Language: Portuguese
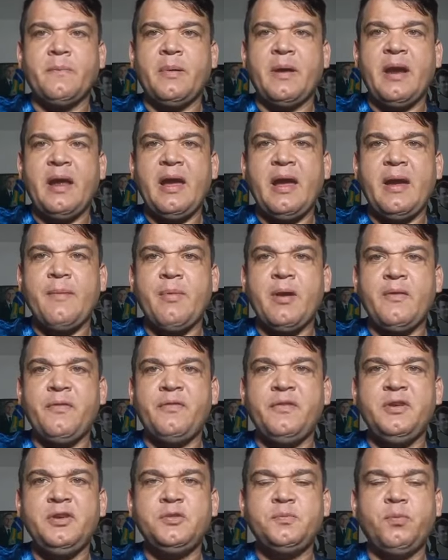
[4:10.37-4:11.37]
para
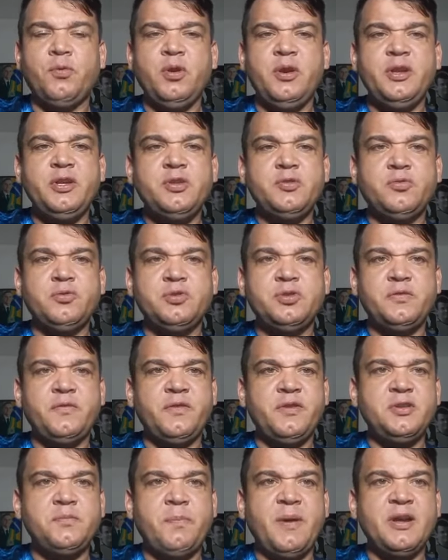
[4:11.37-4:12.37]
fins políticos,
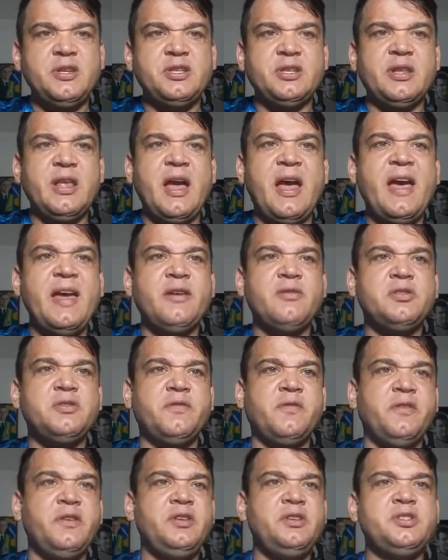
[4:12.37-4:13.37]
fins partidários,
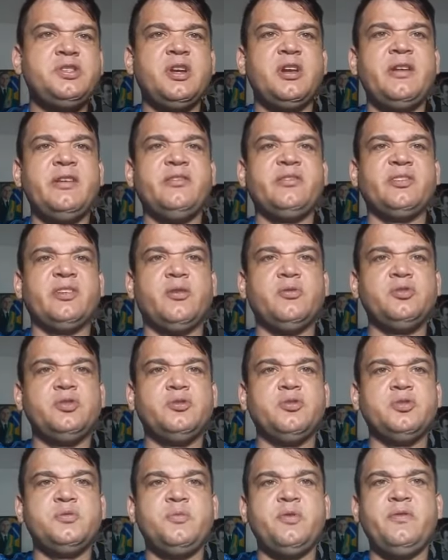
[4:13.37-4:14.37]
fins de eleição
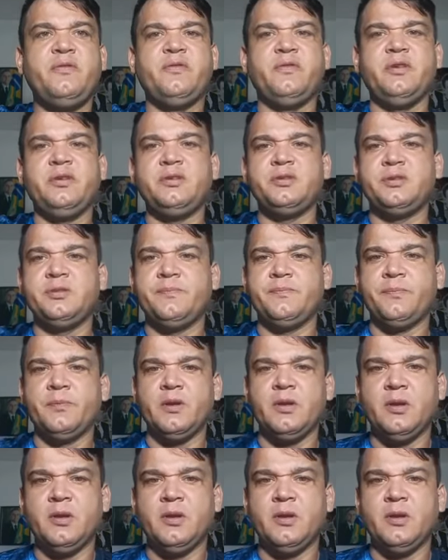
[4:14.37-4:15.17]
de 2020.